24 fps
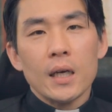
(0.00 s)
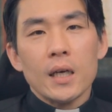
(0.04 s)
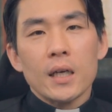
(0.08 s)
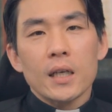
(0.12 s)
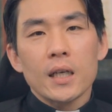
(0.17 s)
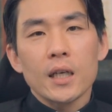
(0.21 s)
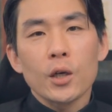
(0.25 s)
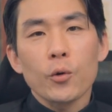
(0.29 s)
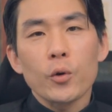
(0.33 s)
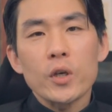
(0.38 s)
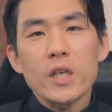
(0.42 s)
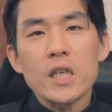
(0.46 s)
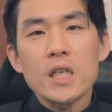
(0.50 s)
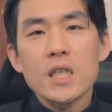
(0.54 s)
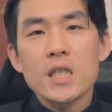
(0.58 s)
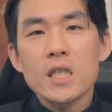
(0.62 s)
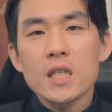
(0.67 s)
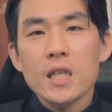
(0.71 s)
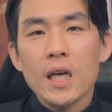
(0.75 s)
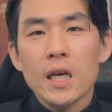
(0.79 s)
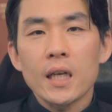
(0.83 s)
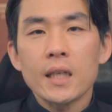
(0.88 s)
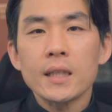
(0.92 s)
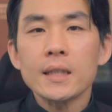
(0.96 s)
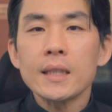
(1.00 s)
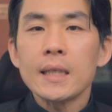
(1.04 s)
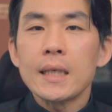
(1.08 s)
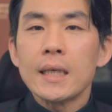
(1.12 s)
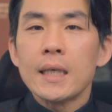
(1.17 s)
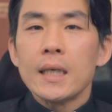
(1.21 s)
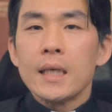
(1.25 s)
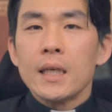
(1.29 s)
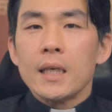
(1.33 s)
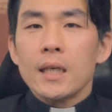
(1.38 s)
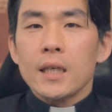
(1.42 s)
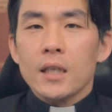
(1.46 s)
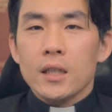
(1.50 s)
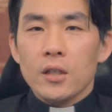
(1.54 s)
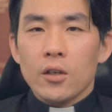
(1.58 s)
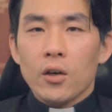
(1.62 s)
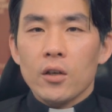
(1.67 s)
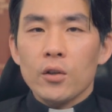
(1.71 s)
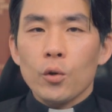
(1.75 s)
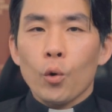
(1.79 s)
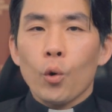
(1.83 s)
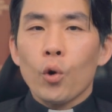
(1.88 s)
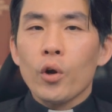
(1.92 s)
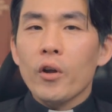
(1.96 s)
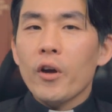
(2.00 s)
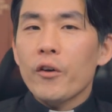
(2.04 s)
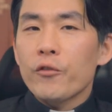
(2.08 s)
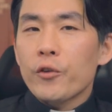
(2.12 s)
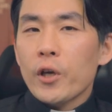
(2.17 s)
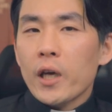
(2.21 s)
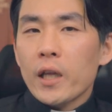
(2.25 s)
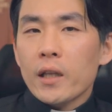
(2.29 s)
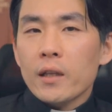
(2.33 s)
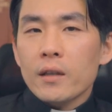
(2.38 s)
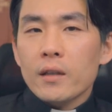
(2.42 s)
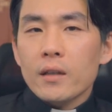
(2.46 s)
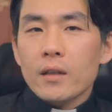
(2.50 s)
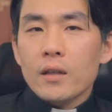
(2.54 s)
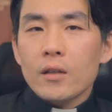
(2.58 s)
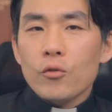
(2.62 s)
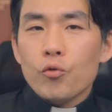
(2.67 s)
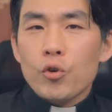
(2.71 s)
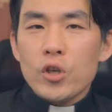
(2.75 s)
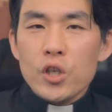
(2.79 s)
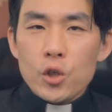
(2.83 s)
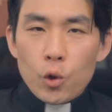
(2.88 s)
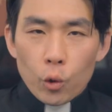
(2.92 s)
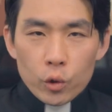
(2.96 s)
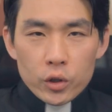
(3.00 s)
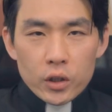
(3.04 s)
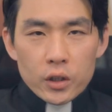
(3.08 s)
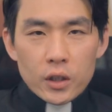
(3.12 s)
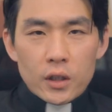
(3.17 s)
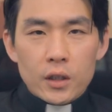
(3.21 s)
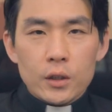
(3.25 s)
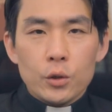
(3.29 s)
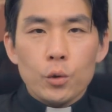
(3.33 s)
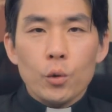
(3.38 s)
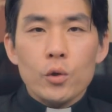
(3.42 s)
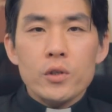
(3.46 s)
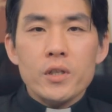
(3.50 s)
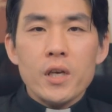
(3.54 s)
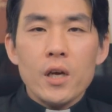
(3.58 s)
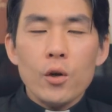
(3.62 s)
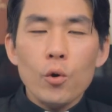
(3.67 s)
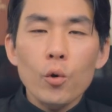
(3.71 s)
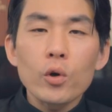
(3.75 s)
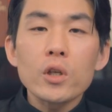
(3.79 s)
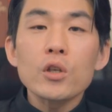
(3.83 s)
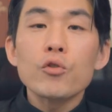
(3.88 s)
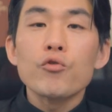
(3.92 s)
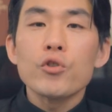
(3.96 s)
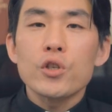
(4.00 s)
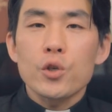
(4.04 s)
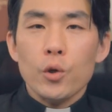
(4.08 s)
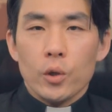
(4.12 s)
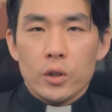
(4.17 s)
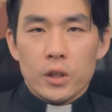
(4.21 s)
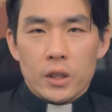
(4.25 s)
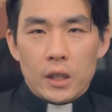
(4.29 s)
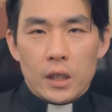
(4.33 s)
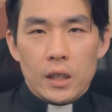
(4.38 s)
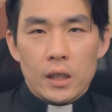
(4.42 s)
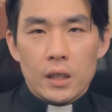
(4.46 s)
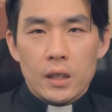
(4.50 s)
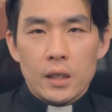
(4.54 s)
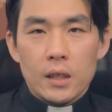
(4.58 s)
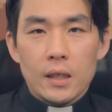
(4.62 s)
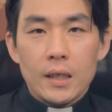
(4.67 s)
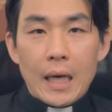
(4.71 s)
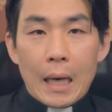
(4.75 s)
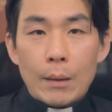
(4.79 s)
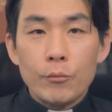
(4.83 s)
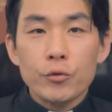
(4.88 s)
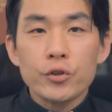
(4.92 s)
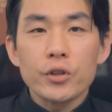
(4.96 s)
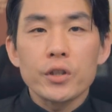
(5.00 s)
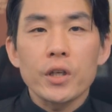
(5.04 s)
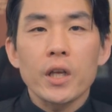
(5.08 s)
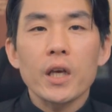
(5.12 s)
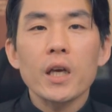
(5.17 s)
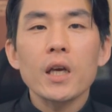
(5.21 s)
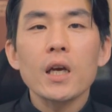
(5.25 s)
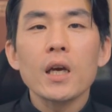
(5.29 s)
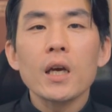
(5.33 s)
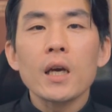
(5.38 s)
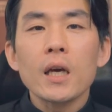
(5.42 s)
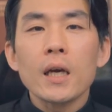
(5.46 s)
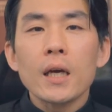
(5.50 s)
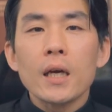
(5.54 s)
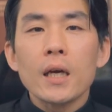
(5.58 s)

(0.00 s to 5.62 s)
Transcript: 그리고 이 시대는 그런 오래된 귀족들, 또 새로운 귀족들, 가문들이